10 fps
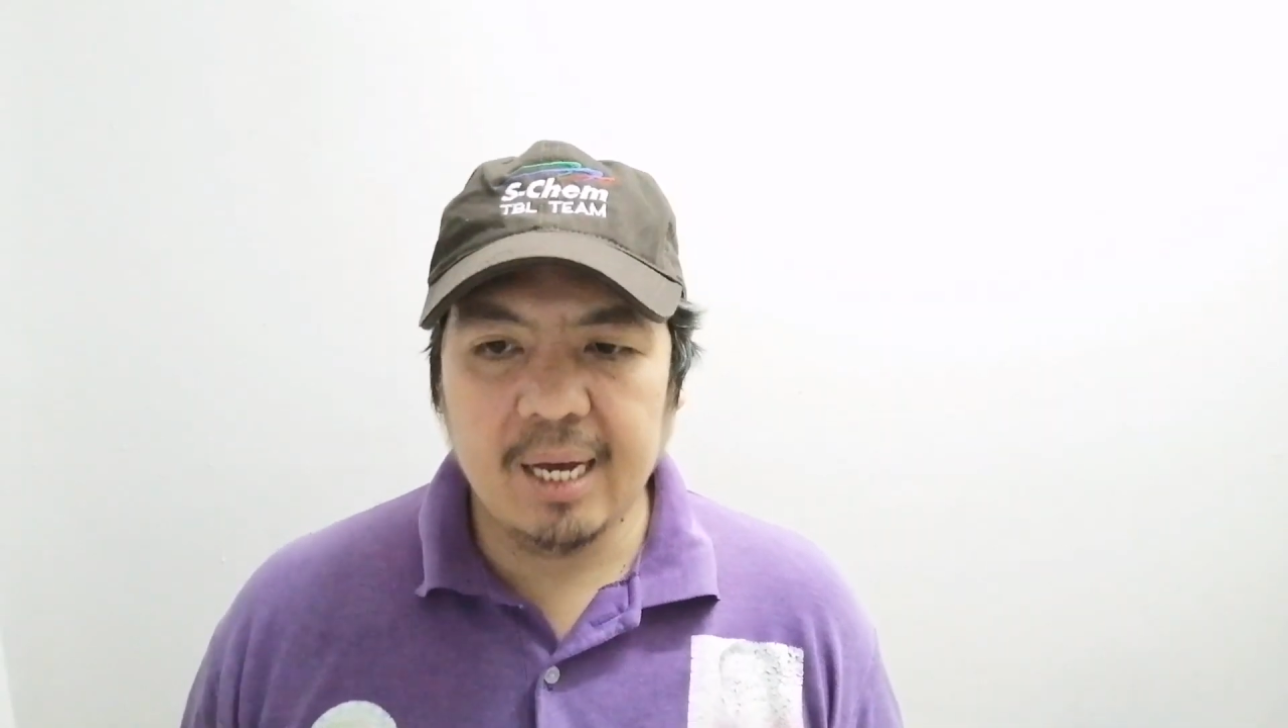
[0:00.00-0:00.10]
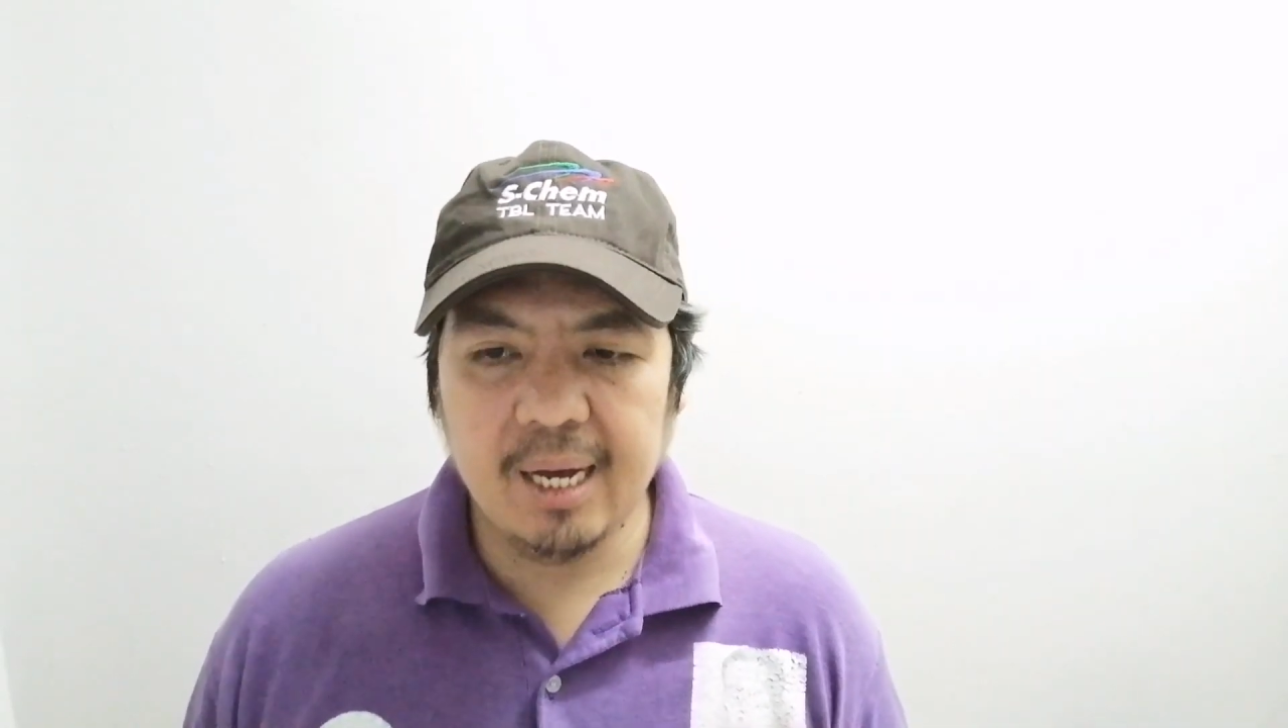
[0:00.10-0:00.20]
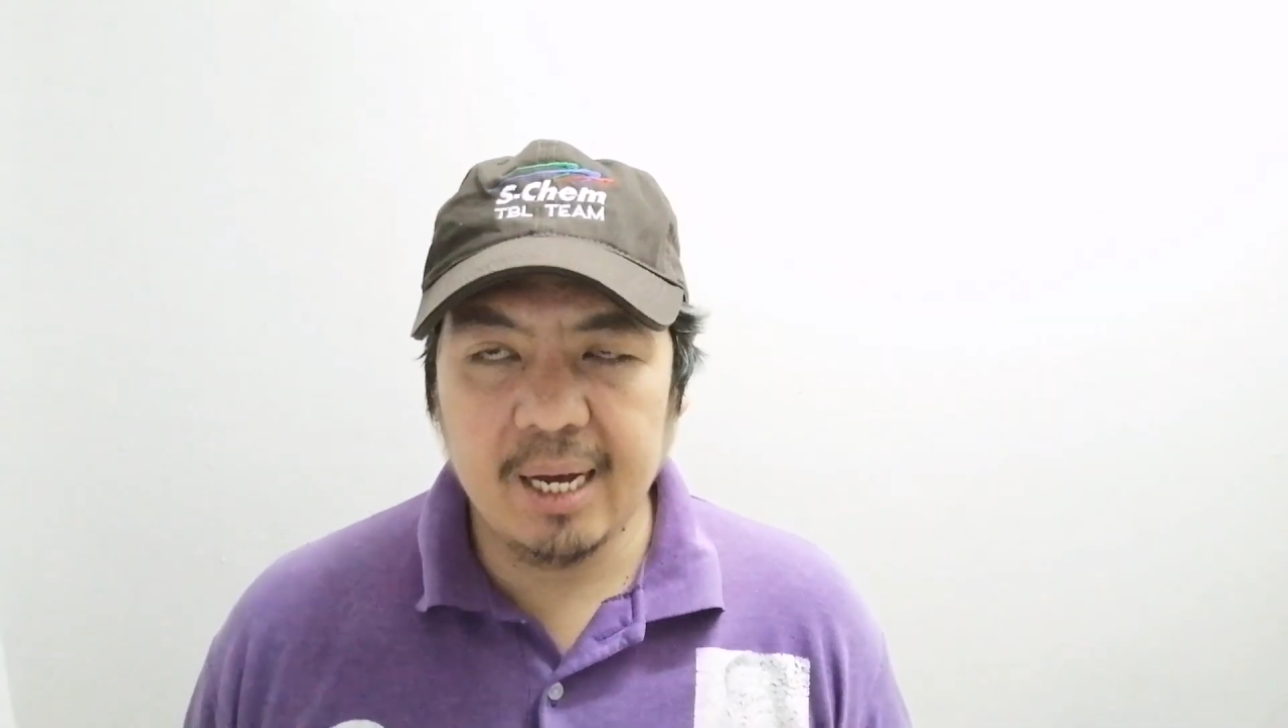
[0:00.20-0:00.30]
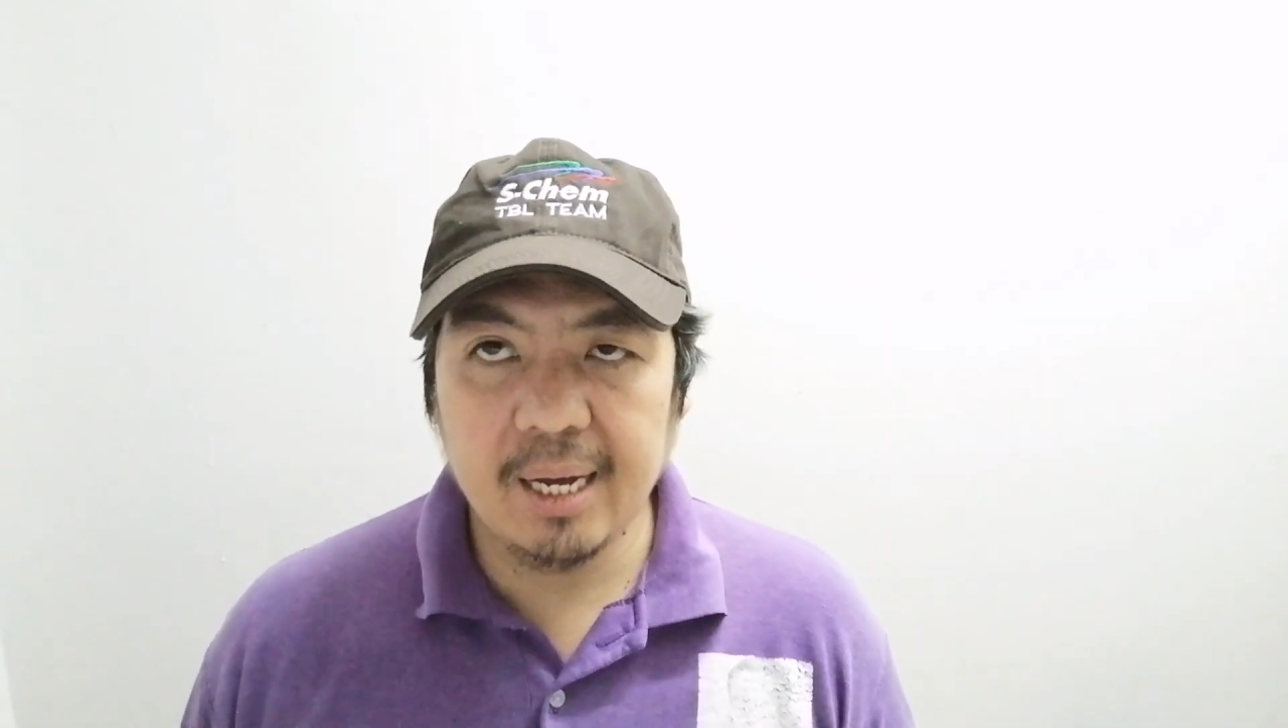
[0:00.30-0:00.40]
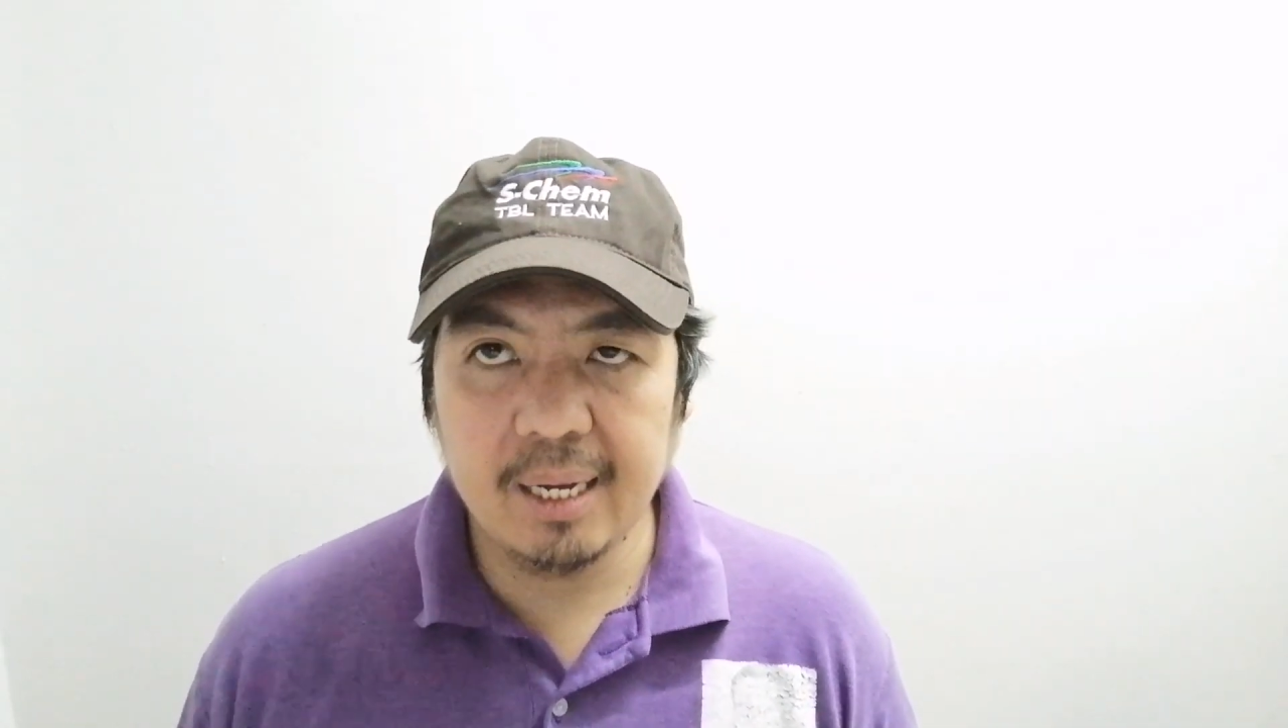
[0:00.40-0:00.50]

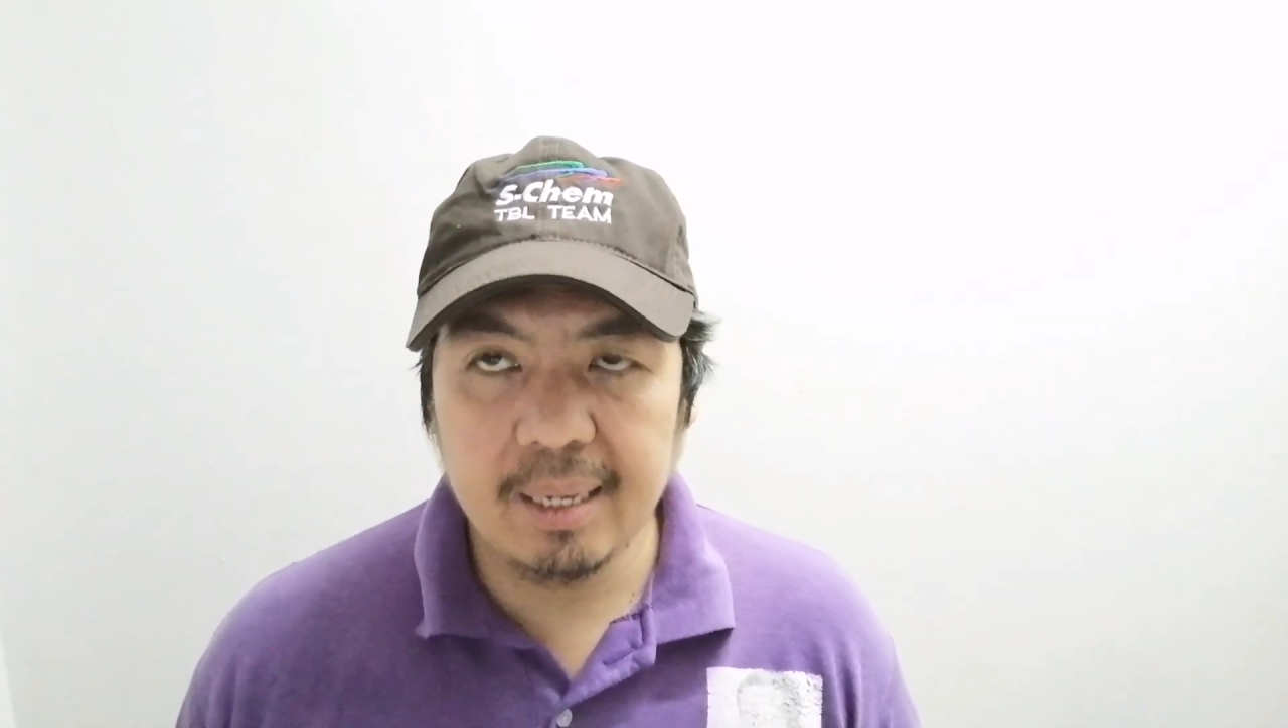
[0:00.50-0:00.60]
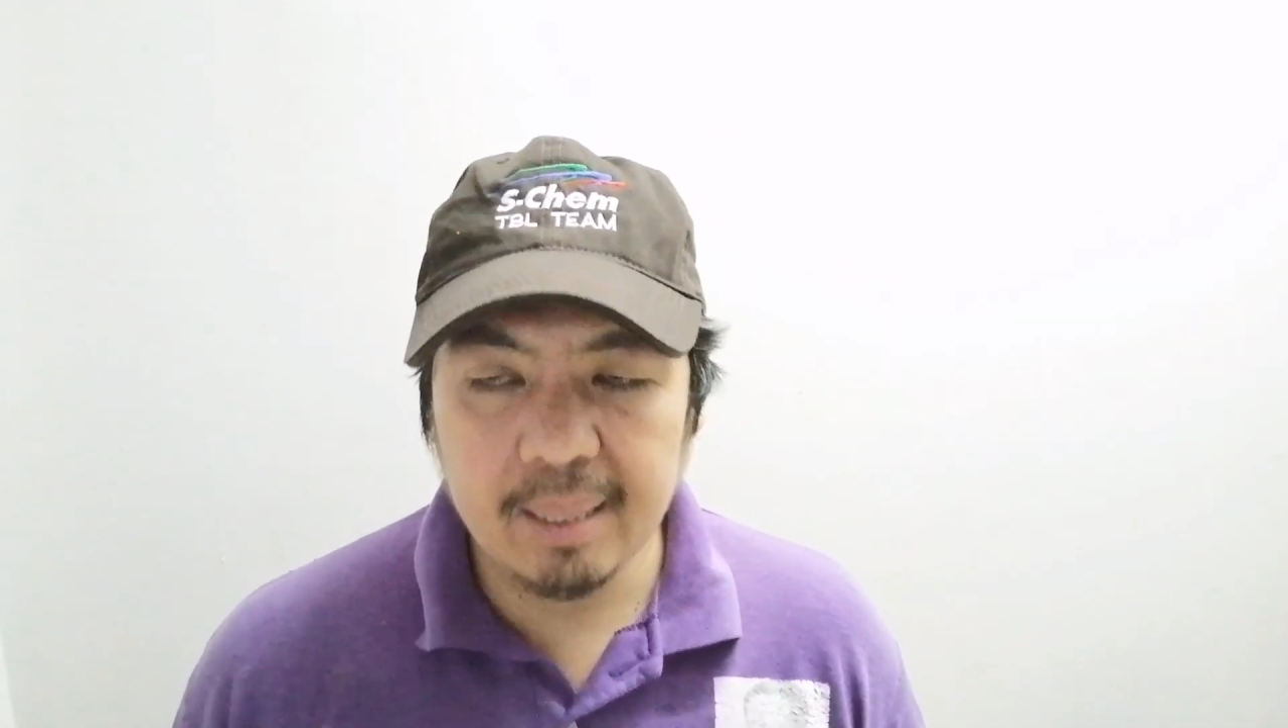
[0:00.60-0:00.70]
uh,